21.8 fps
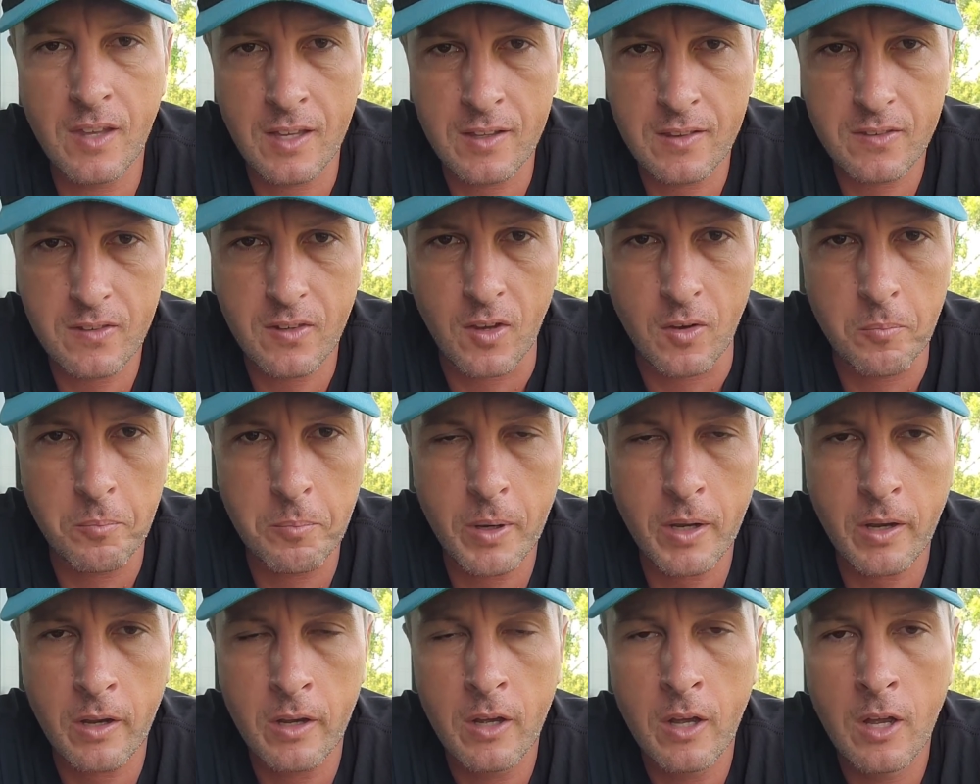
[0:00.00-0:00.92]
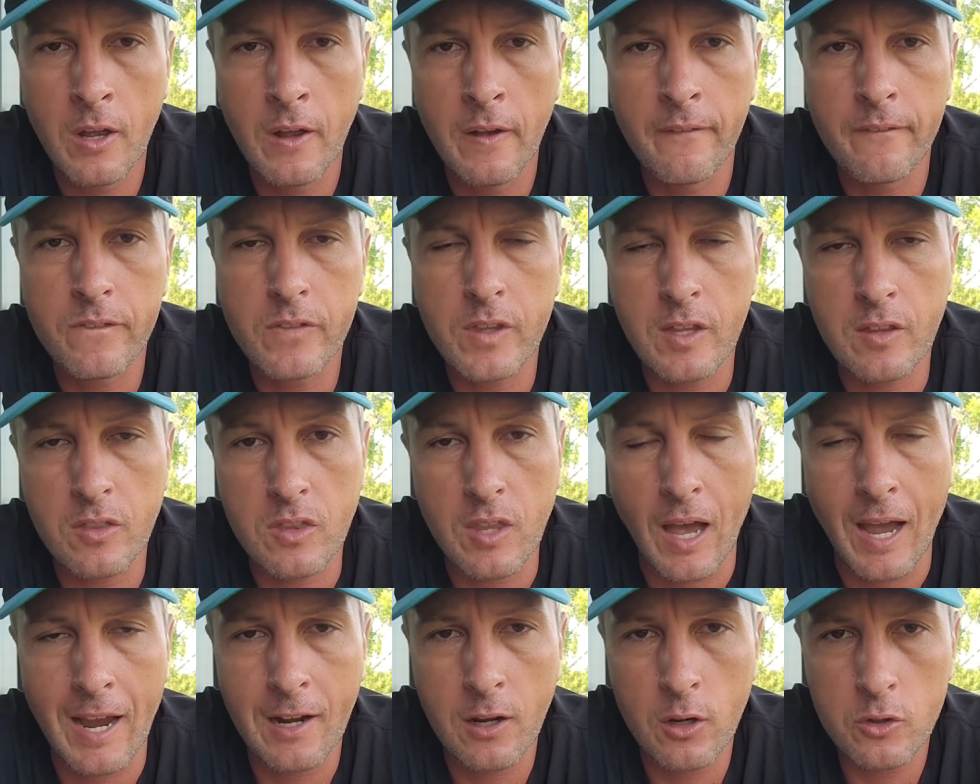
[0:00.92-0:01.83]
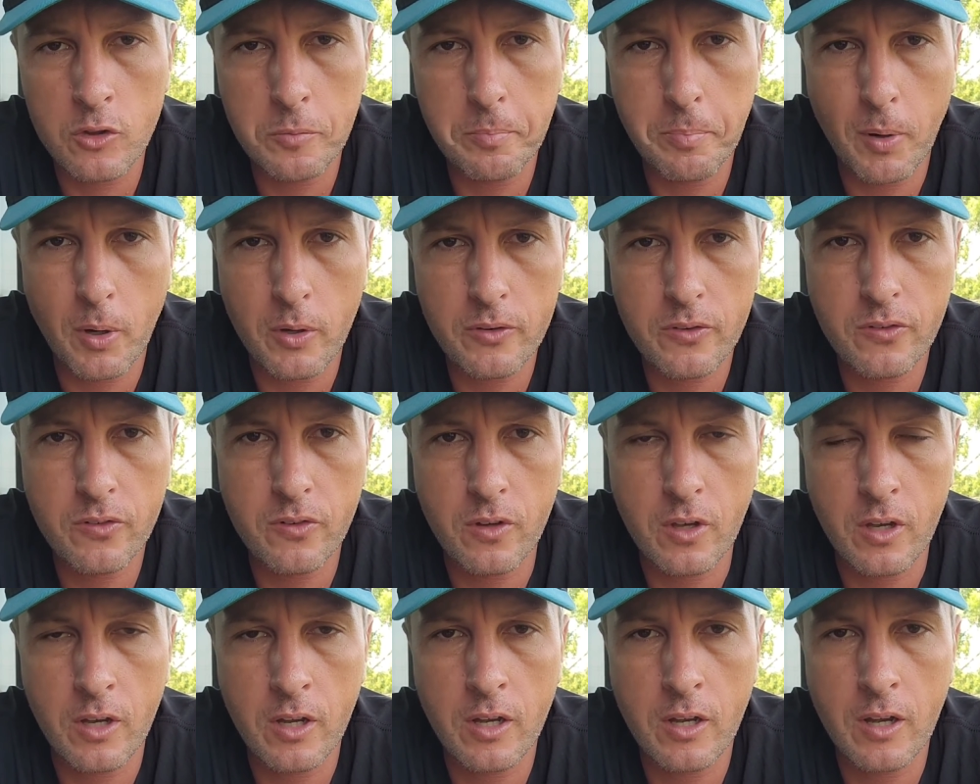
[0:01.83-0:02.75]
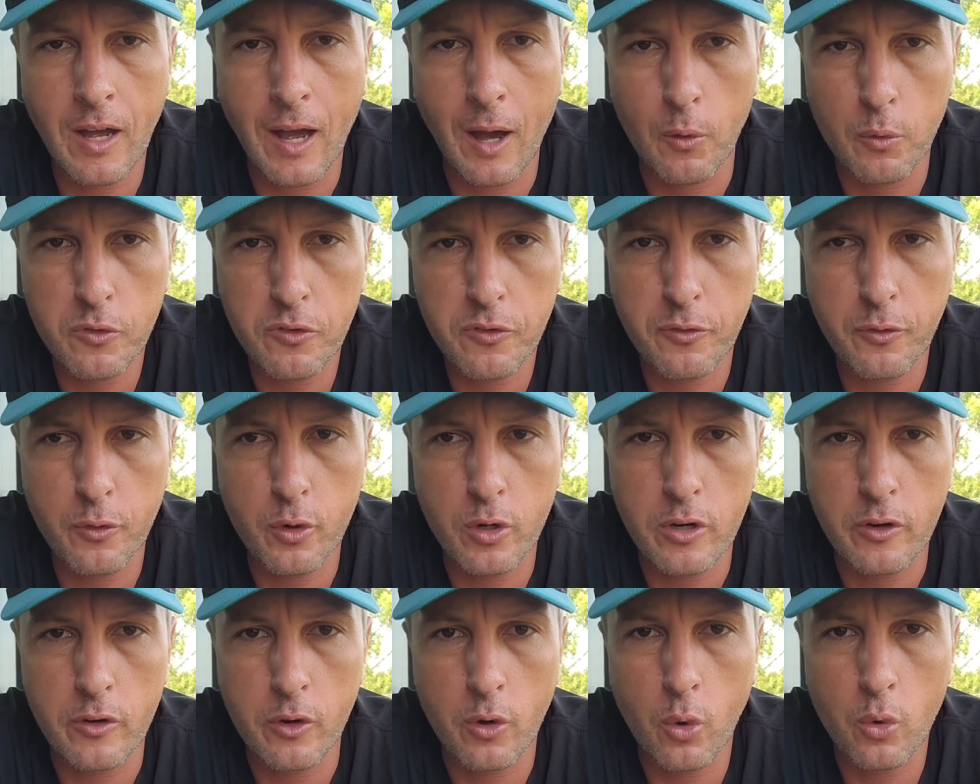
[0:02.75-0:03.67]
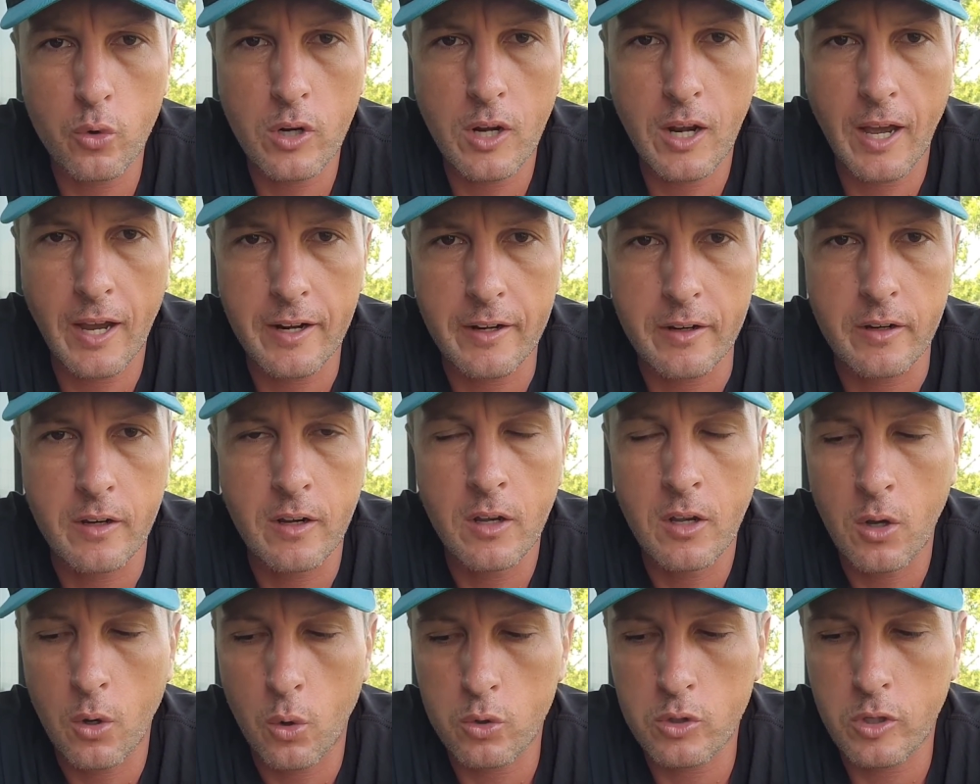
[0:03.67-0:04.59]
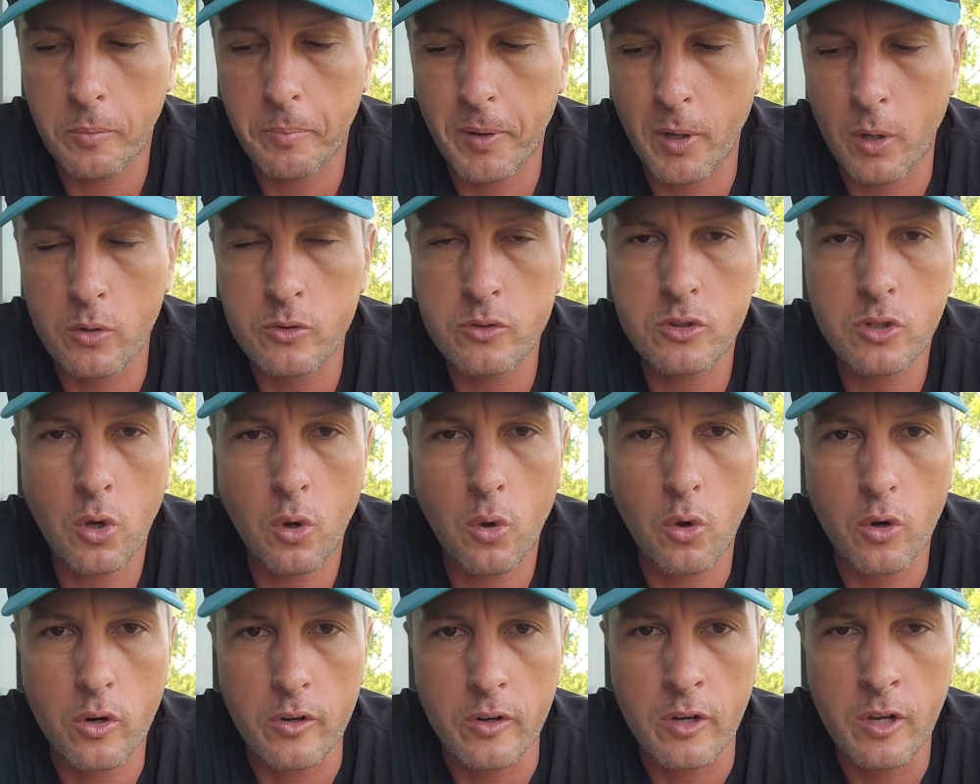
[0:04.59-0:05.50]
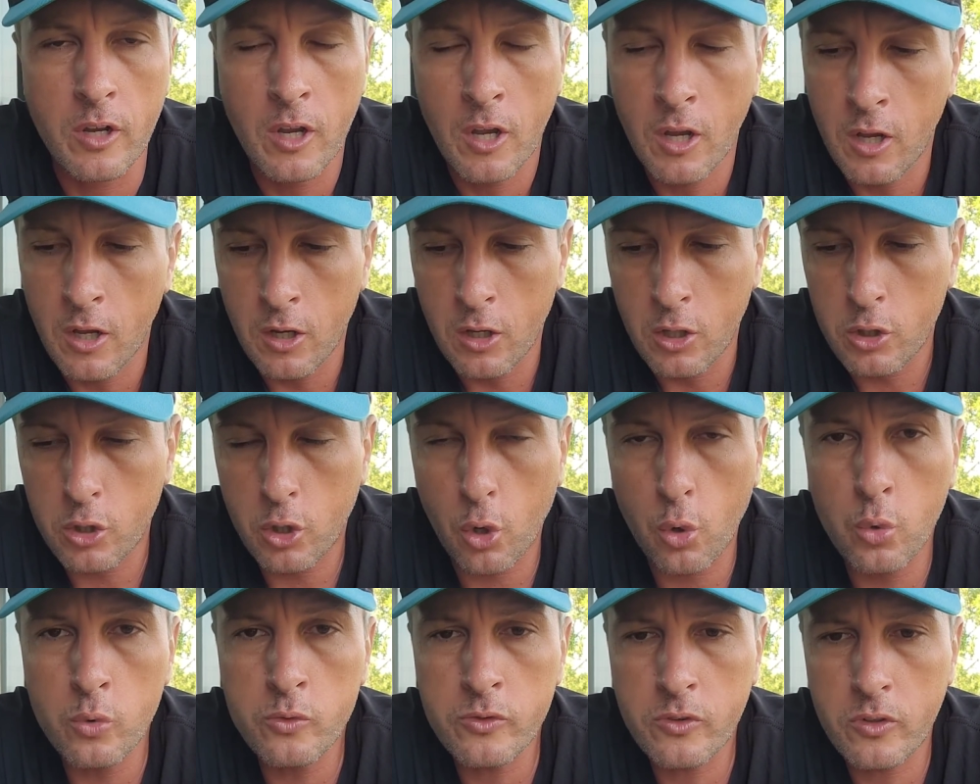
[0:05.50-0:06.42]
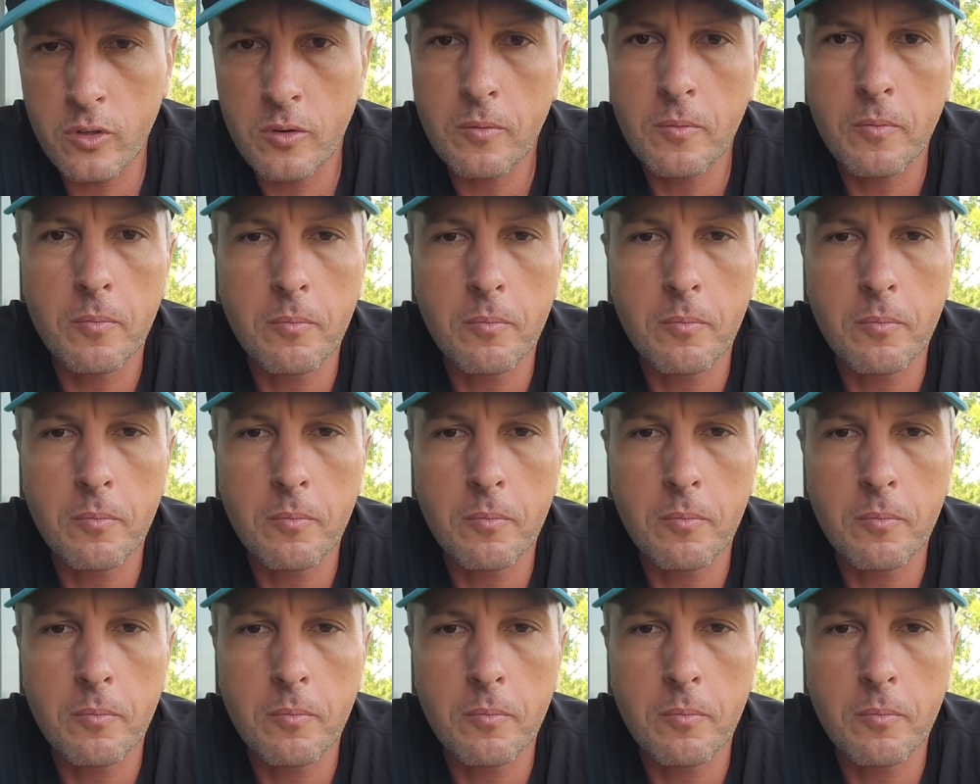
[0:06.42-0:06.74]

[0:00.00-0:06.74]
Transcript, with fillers: Dezember den Thailand-Pass äh, ausfüllen, online oder beantragen. Grund,